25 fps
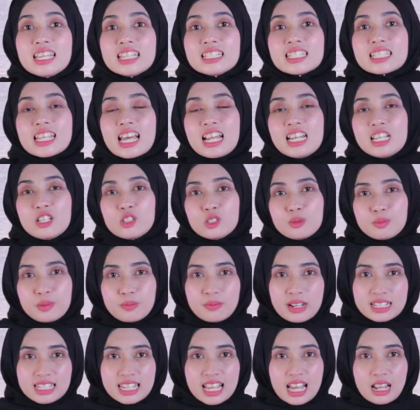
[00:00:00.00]
ingin sekaligus
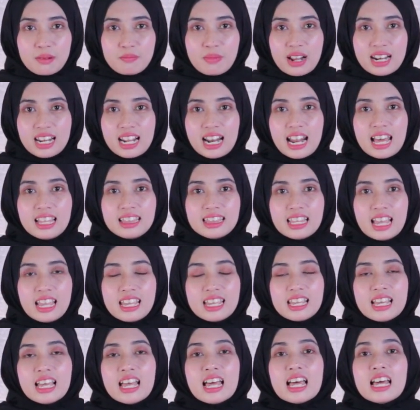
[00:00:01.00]
pemasangan panel
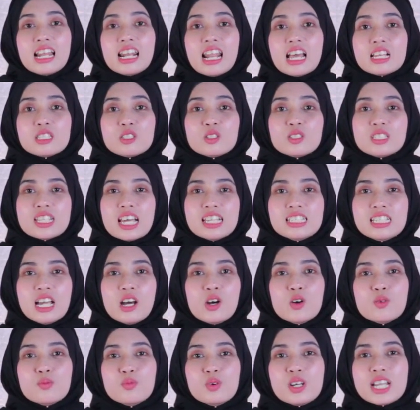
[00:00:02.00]
lantai, langsung saja
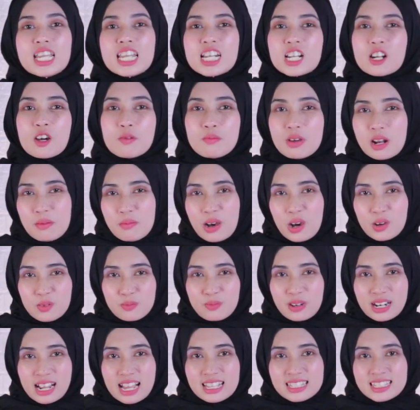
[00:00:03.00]
hubungi Nobel
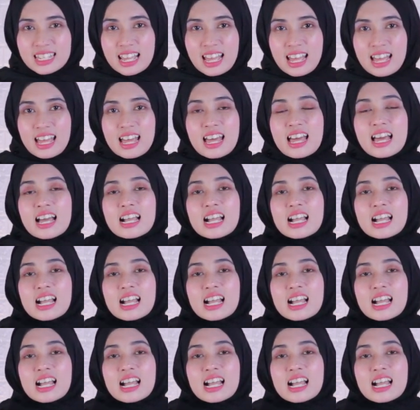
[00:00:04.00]
Bangun Perkasa.